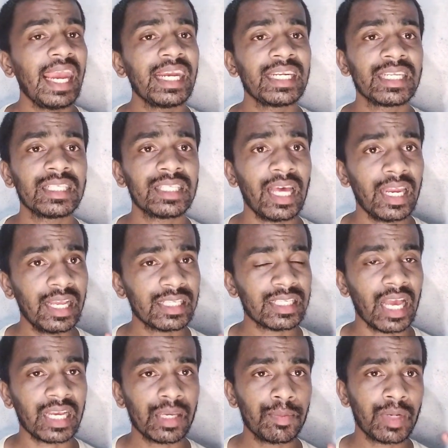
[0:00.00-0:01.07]
এই টিজারে
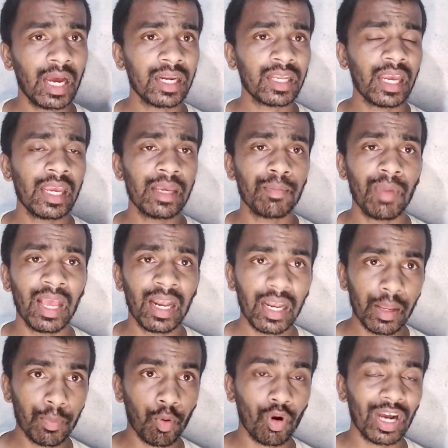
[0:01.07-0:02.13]
সাকিব খানকেই
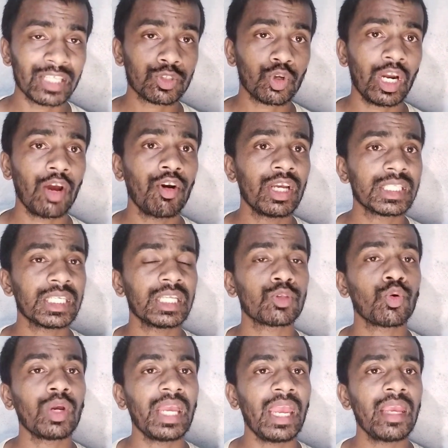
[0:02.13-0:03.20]
মেনলি ফোকাস করা হয়েছে
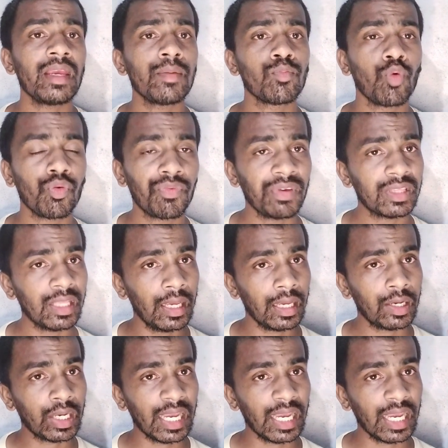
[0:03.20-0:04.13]
তো এই মুভিতে